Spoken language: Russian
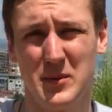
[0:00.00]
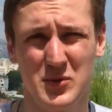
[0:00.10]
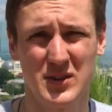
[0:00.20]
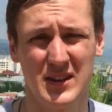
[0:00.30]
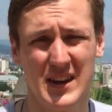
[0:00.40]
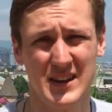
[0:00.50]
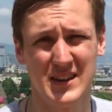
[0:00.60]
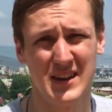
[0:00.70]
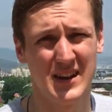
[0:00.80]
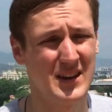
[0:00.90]
потому что я
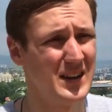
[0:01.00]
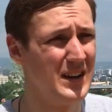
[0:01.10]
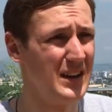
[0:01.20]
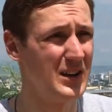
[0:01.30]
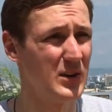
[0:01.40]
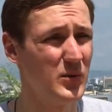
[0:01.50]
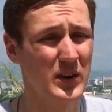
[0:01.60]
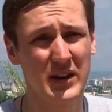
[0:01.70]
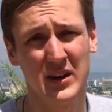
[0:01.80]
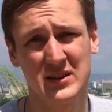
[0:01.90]
не
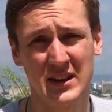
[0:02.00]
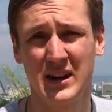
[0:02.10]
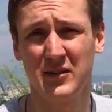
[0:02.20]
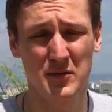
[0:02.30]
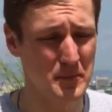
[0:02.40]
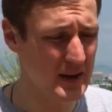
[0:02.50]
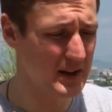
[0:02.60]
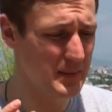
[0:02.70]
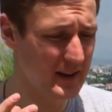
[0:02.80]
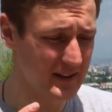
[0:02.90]
увлекаюсь трейловым
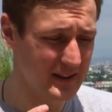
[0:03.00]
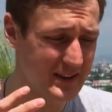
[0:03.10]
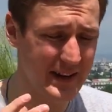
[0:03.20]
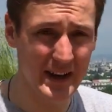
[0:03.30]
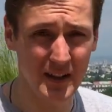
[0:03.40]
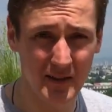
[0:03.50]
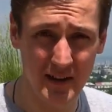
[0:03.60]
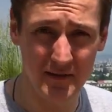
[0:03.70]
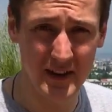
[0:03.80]
бегом, а это трейловая